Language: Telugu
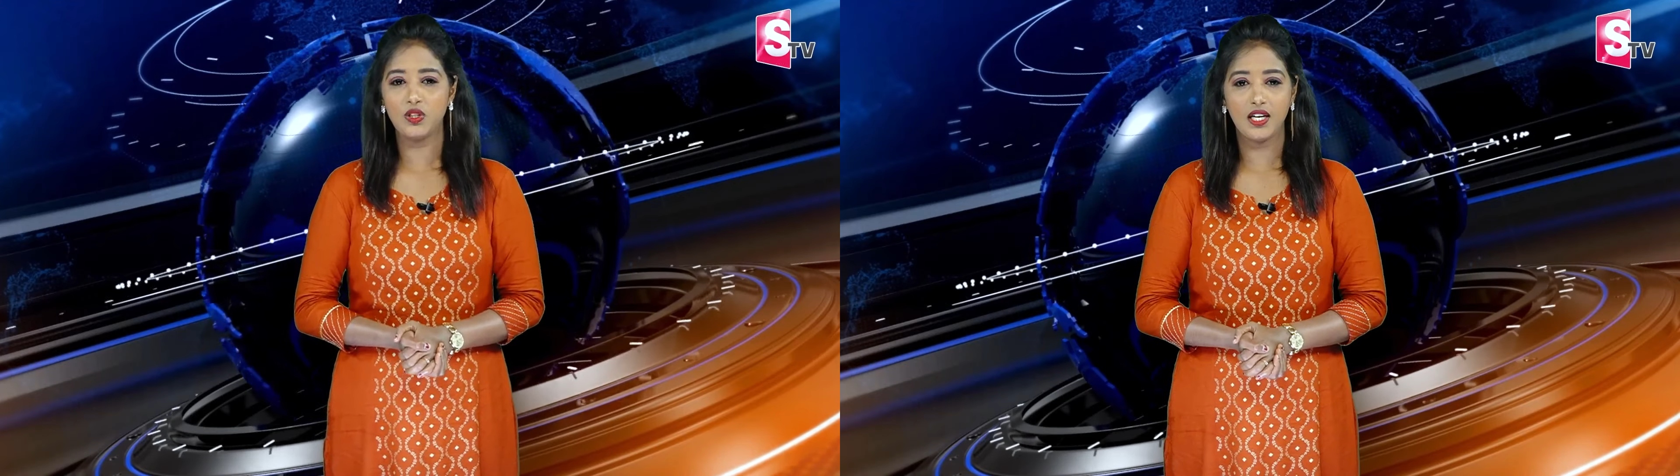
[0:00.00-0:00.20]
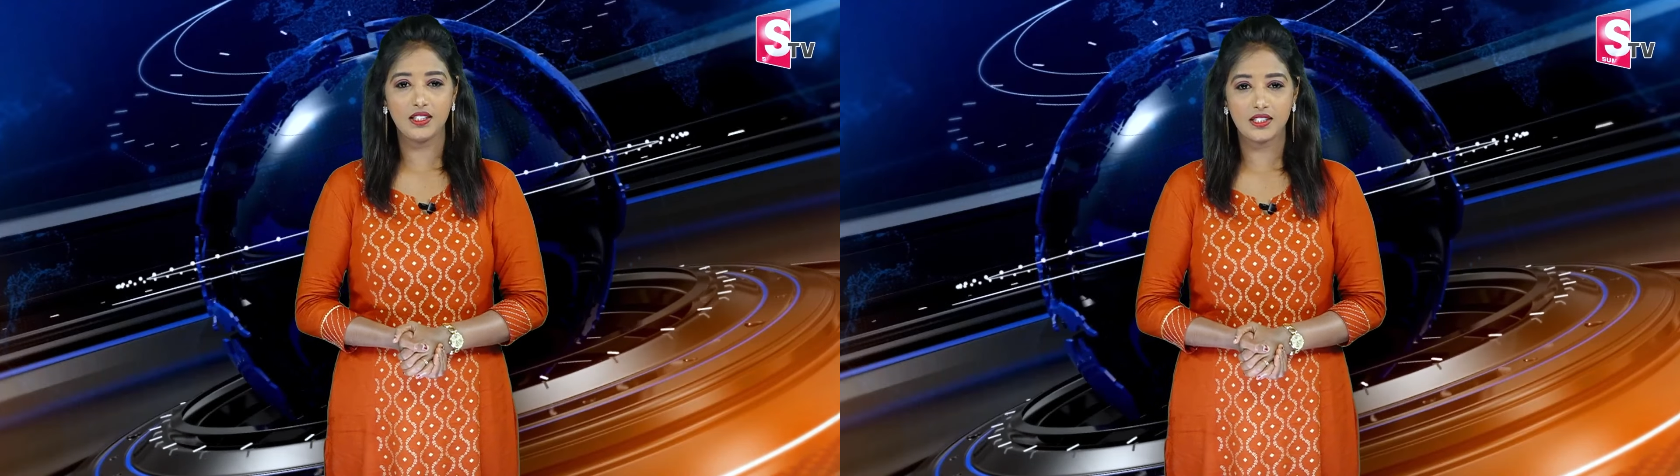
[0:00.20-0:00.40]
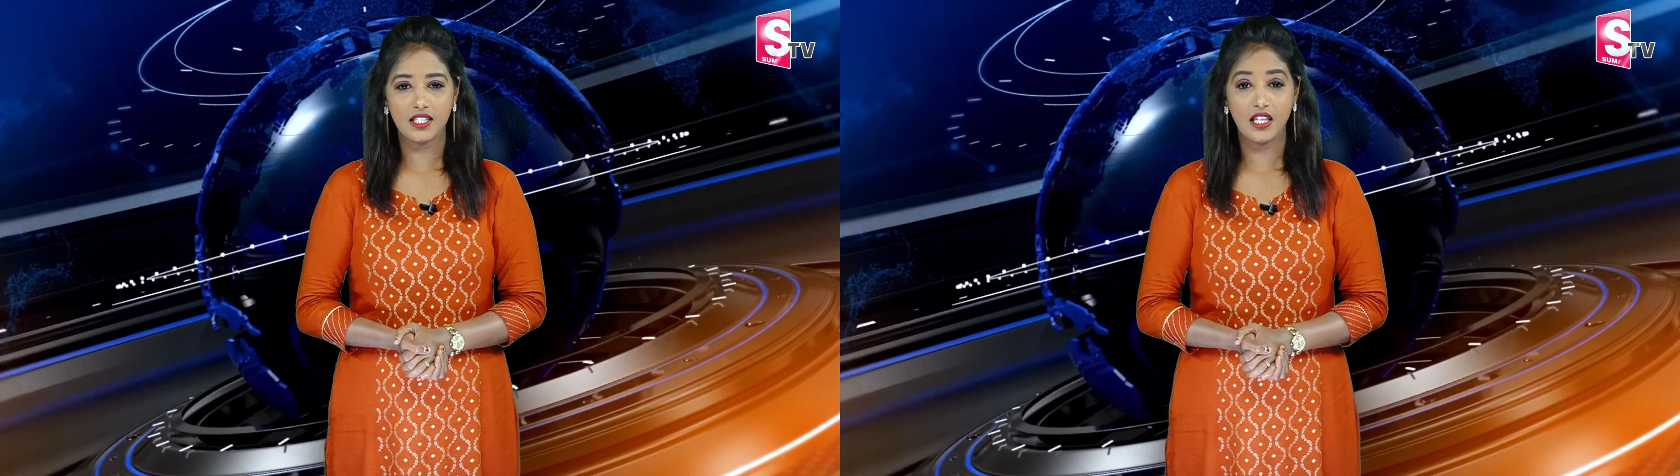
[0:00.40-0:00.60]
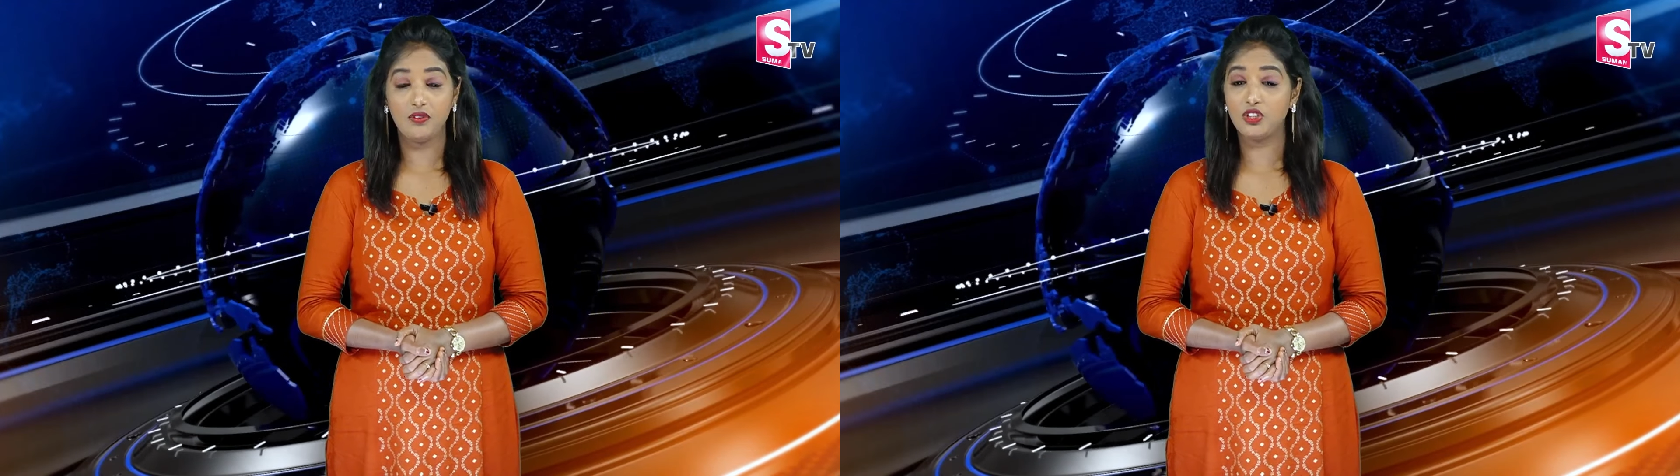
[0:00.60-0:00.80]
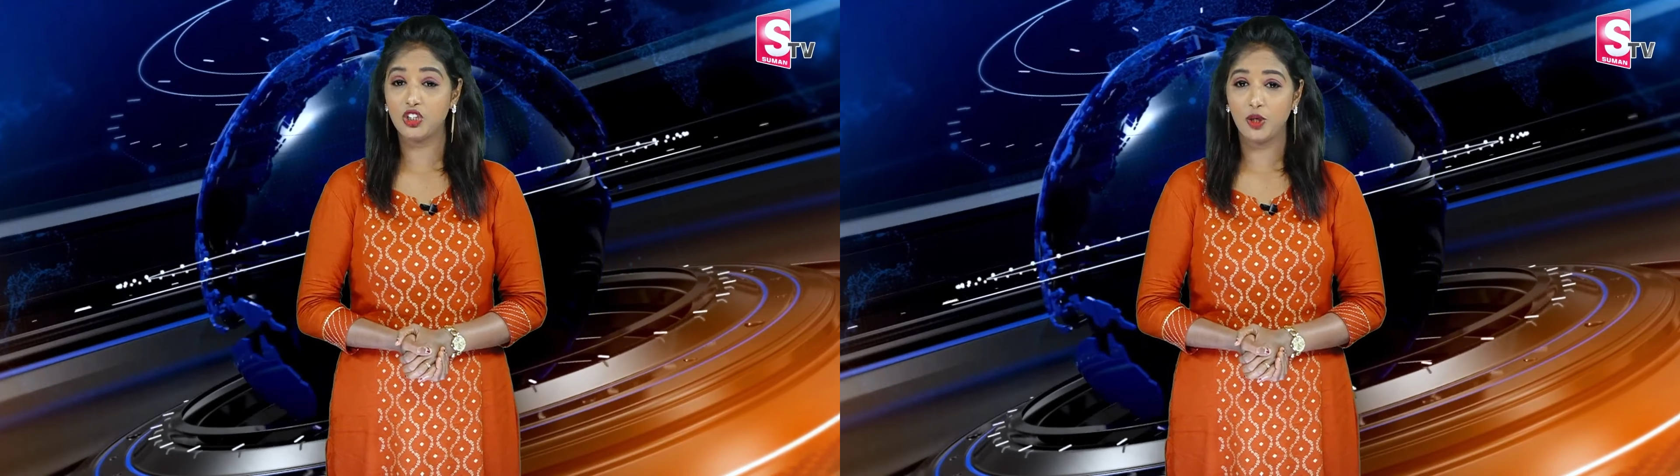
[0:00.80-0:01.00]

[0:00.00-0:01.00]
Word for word: సుందరి శ్రీదేవి